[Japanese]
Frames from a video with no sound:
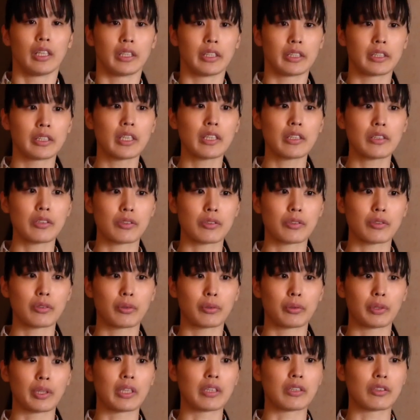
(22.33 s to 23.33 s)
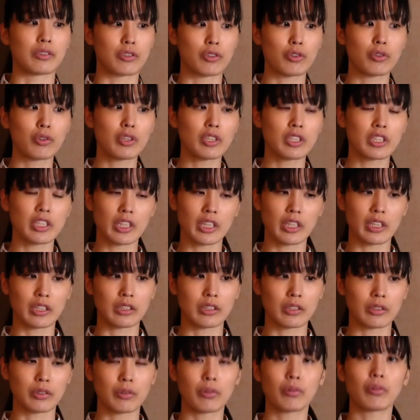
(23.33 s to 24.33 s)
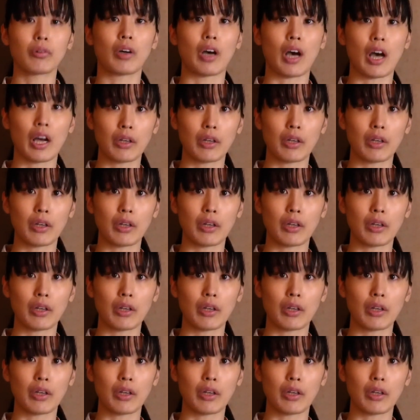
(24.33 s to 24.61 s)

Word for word: 2015年11月の